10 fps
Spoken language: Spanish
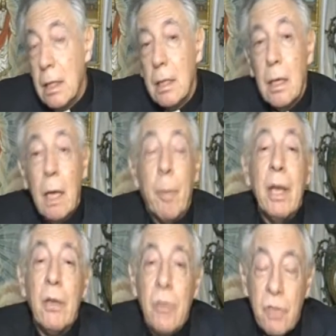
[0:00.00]

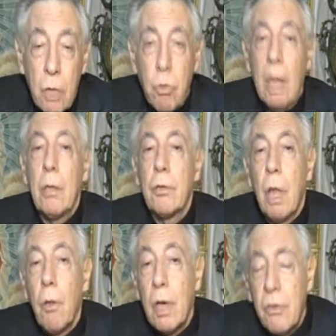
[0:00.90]
experiencia sexual de los
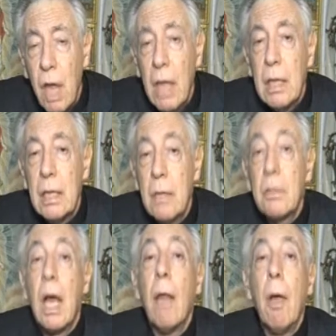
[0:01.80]
adolescentes,
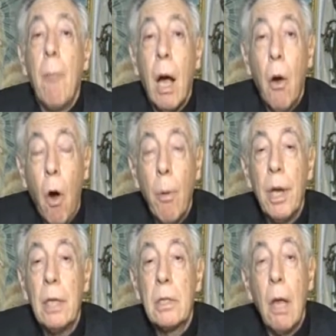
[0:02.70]
cada vez más
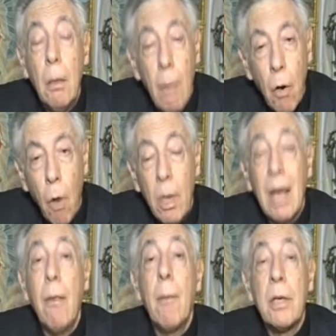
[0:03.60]
jóvenes, cada vez más jóvenes,
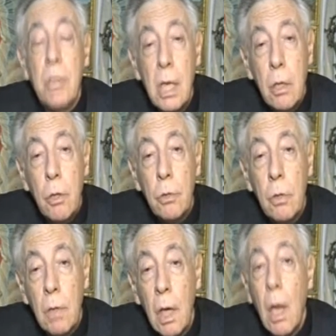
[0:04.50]
cada vez más chicos,
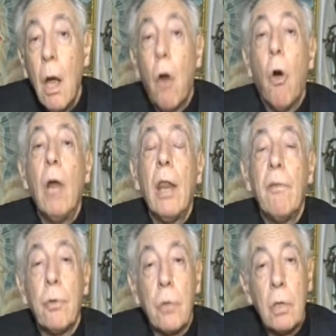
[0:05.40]
con la
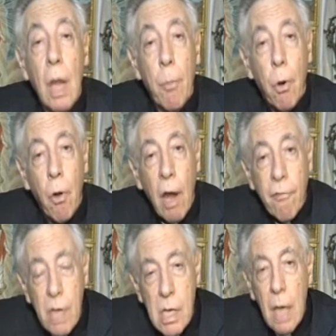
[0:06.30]
difusión de la
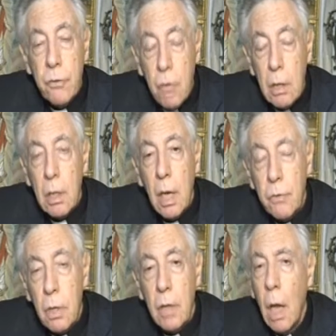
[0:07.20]
pornografía, etcétera,
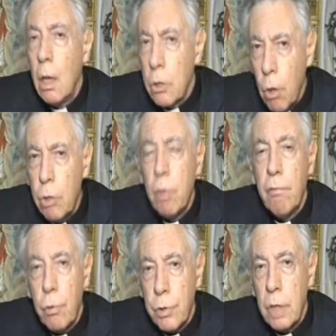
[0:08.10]
etcétera. Todo eso
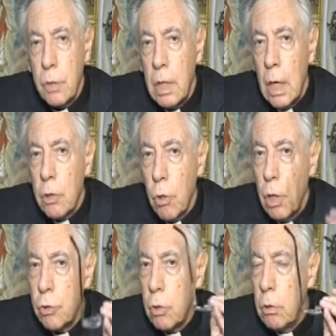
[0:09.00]
influye, sí. Todo
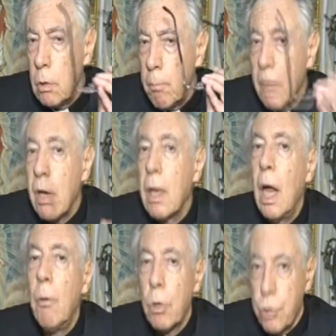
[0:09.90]
eso masajea
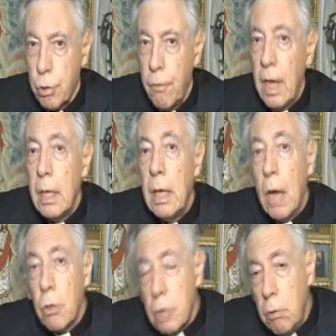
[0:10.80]
el bocho. Y las
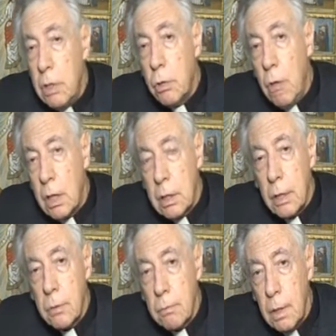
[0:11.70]
consecuencias son estas. ¿eh?